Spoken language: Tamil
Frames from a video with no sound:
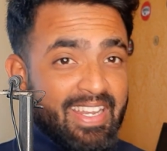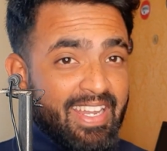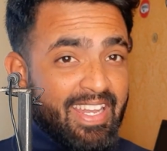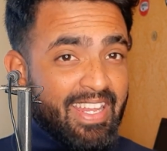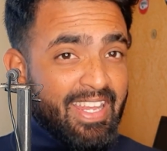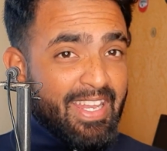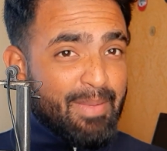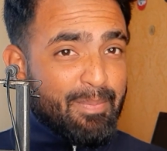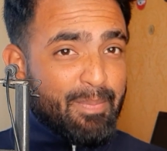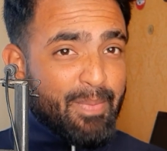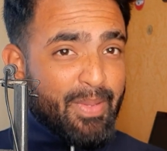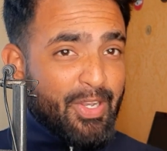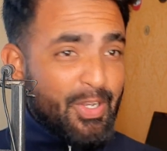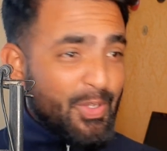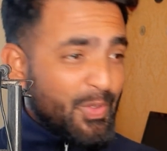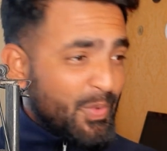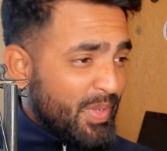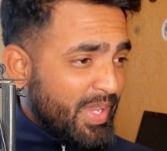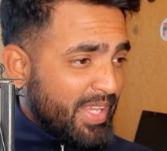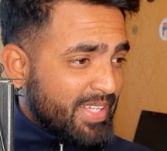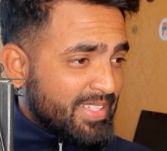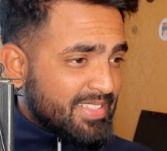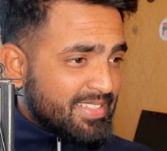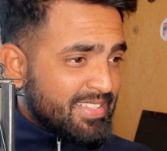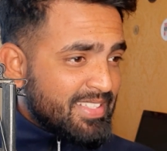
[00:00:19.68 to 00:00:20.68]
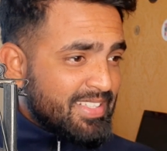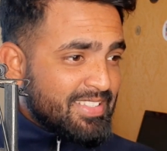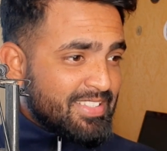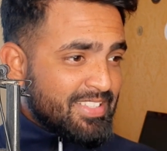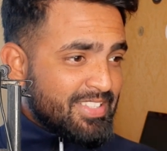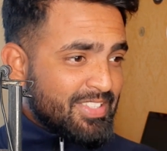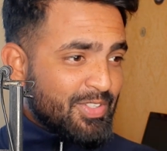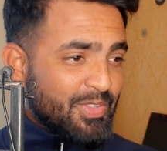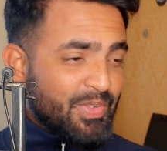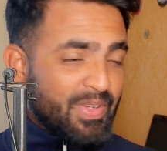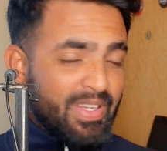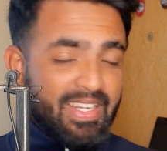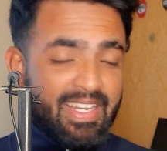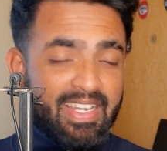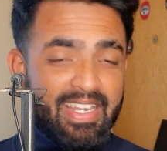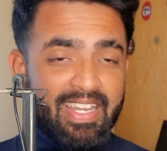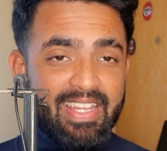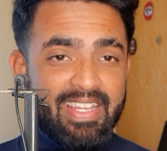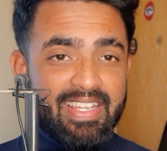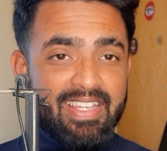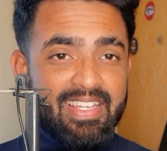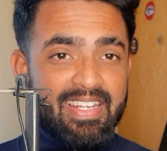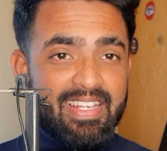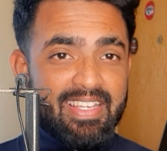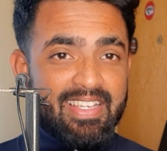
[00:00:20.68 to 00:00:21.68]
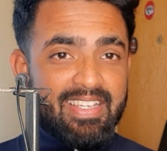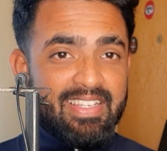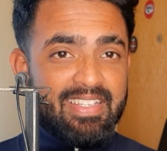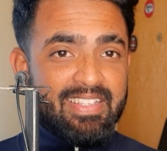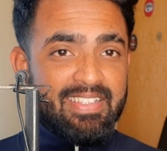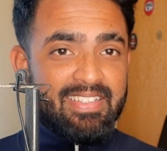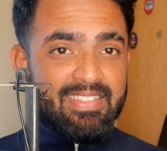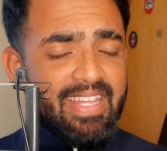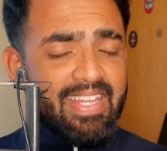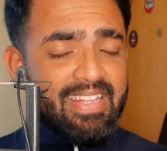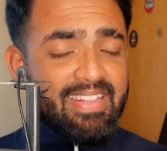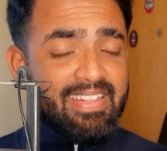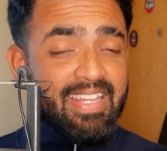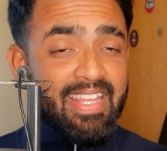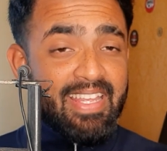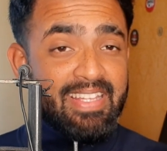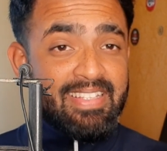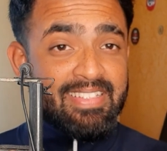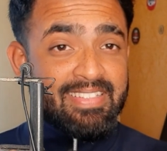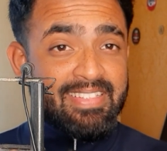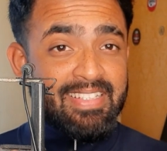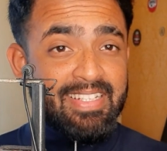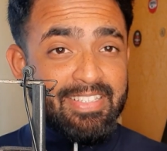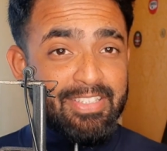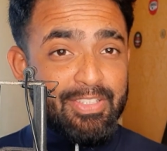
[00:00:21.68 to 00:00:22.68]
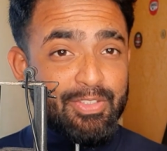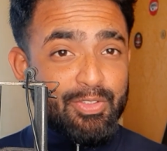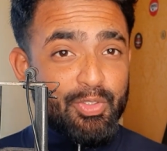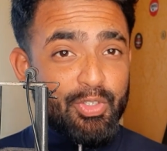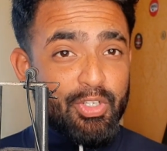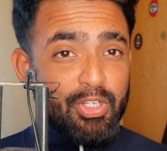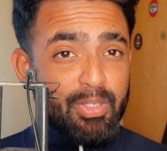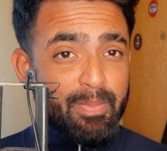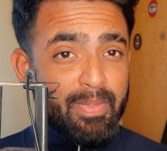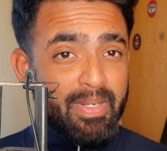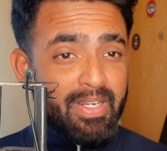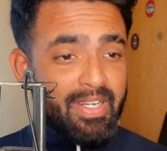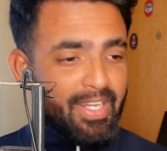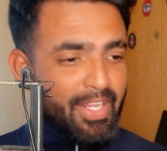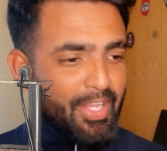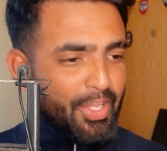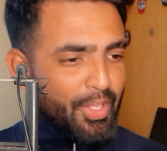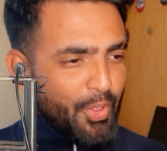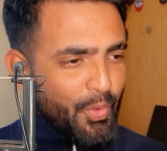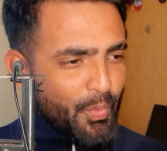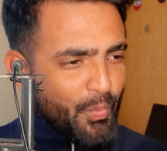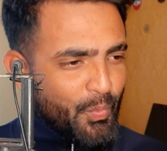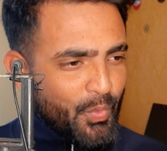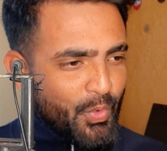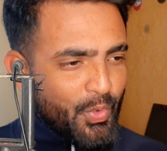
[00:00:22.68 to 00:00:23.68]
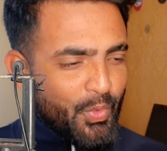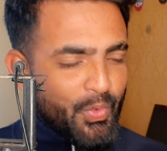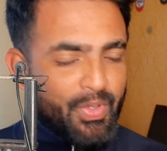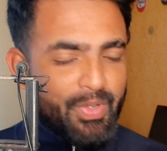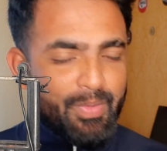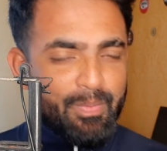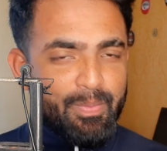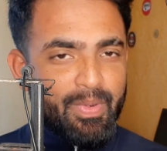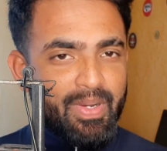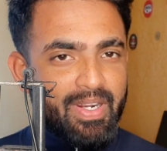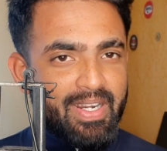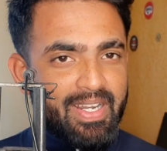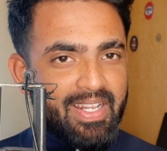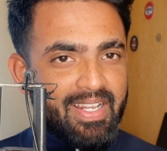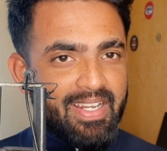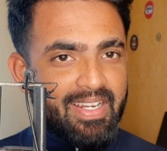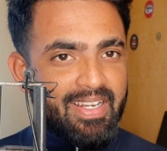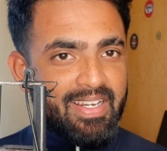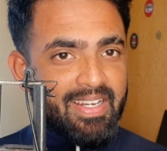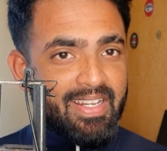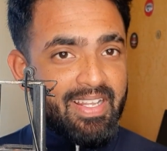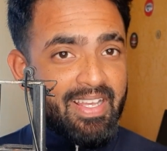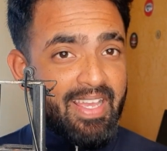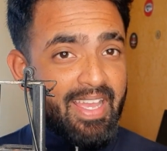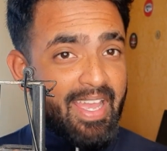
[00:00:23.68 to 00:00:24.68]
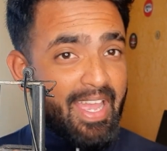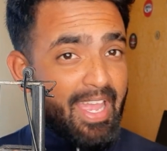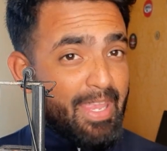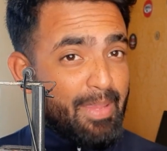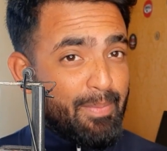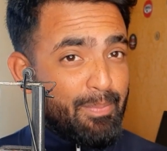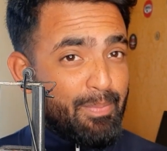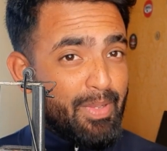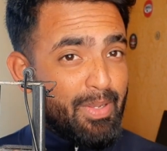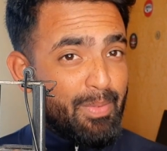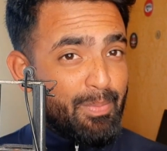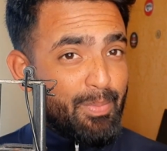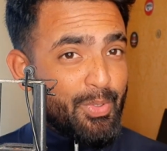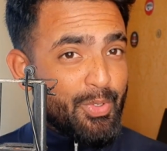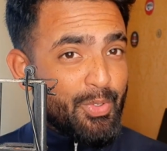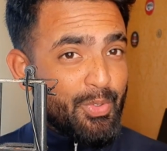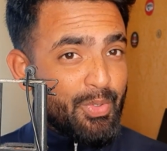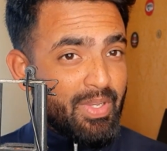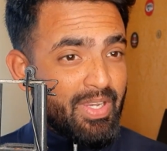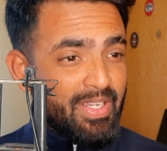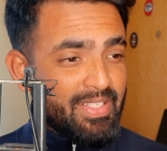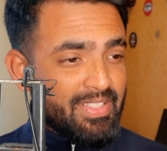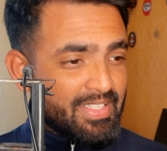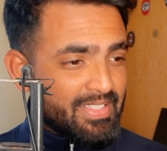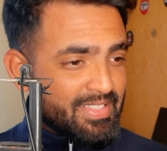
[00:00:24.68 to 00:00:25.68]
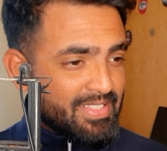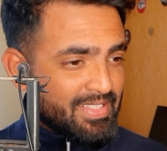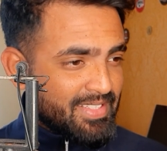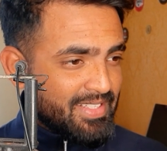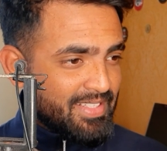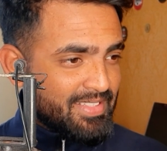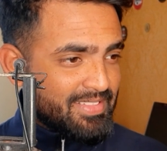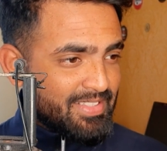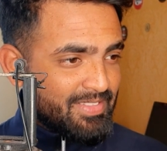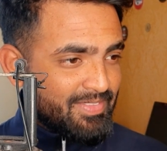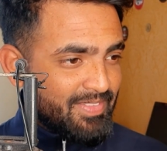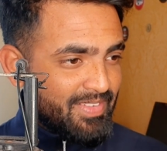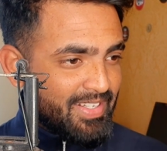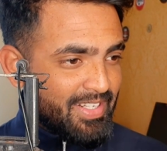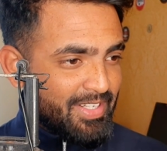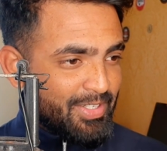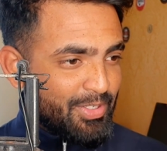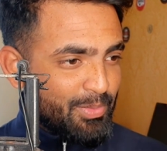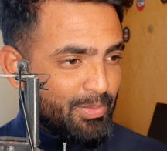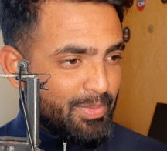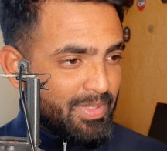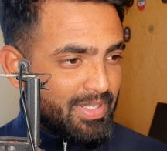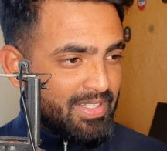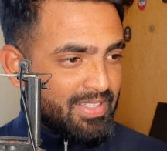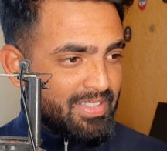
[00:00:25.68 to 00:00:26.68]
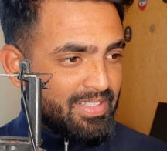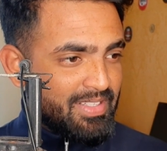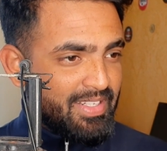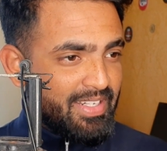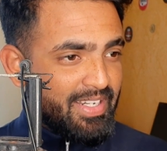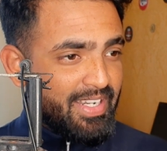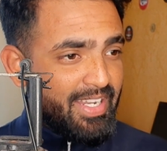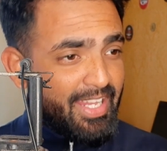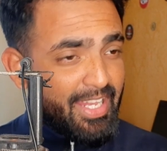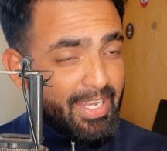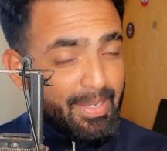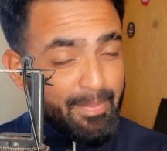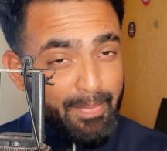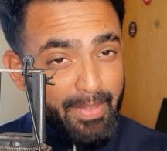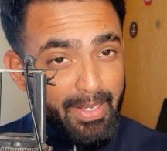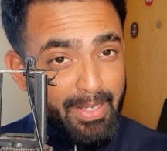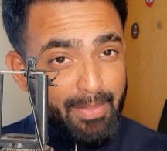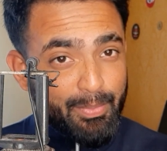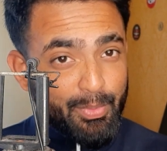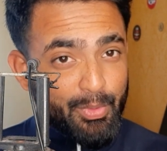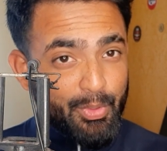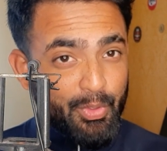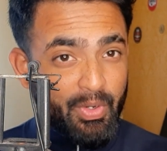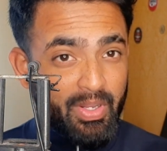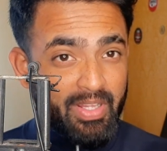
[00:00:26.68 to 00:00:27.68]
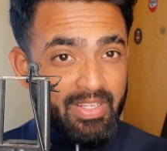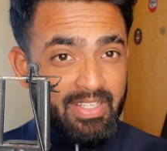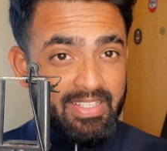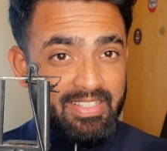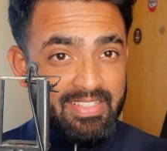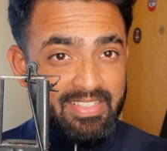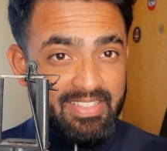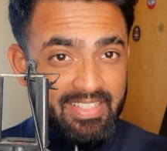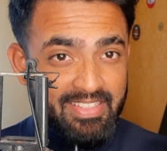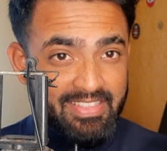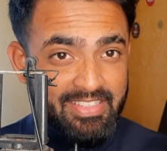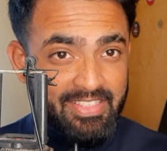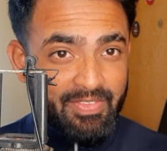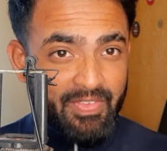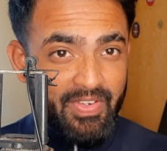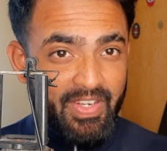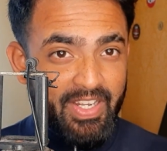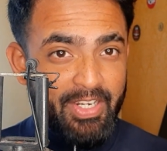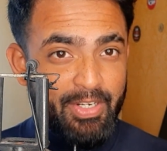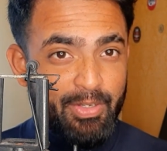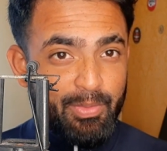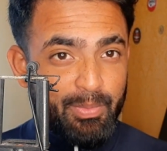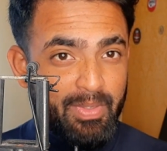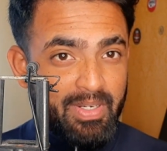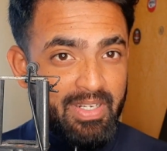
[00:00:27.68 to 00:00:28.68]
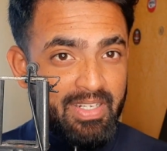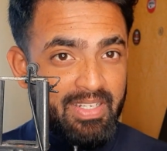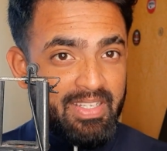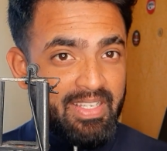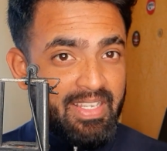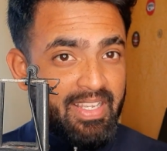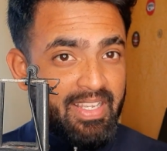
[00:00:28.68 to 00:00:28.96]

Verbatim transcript: டிஎன்பிஎலுக்கும் எஸ்எஸ் ராஜனுக்கும் என்ன லிங்க் இருக்குது இந்த எஸ்எஸ் ராஜன் டோர்னமெண்ட் எவ்வளோ இம்பார்ட்டண்ட் ஐபிஎல் போடணுன்னா இந்த எஸ்எஸ் ராஜன் விளாடணுமா டிஎன்பிஎல் போகணுன்னா இந்த எஸ்எஸ்ராஜன் விளாடணுமா